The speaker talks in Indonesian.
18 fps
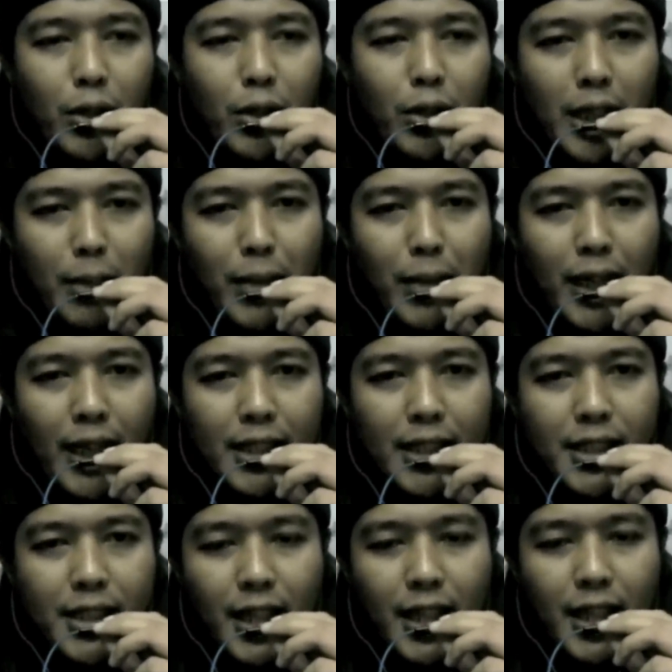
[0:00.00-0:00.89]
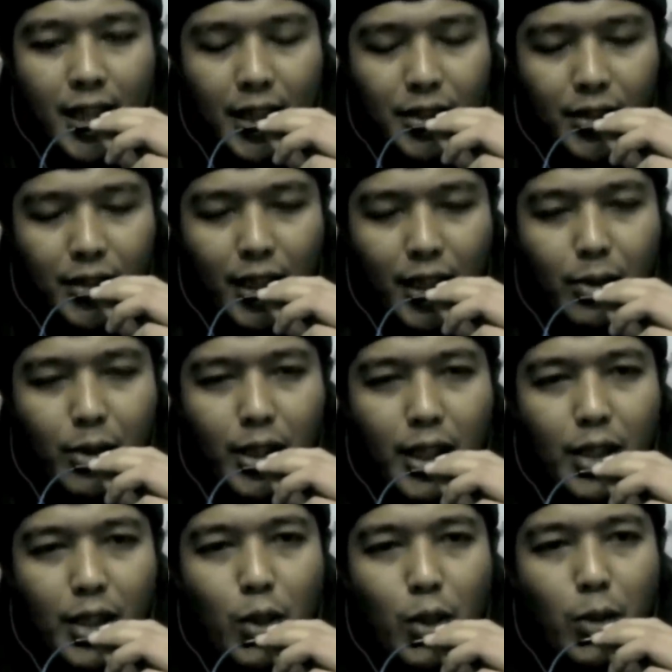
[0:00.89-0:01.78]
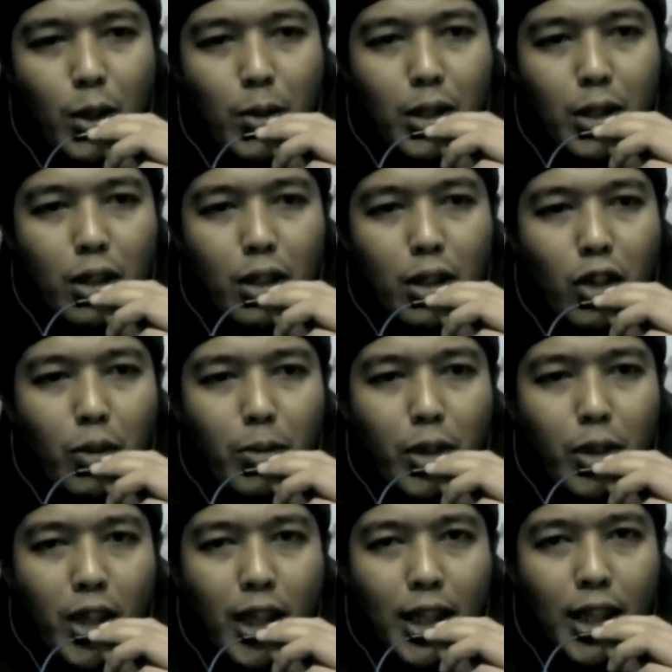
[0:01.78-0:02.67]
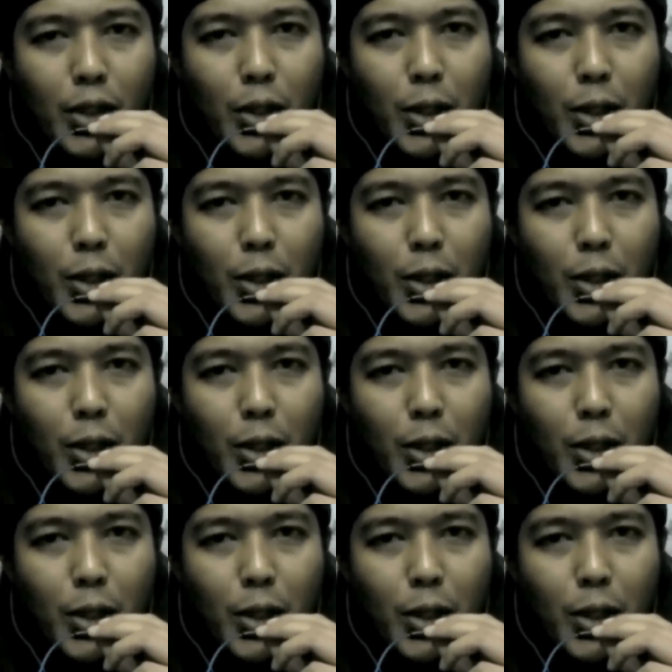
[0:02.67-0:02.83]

Terima kasih. Assalamualaikum warahmatullahi wabarakatuh.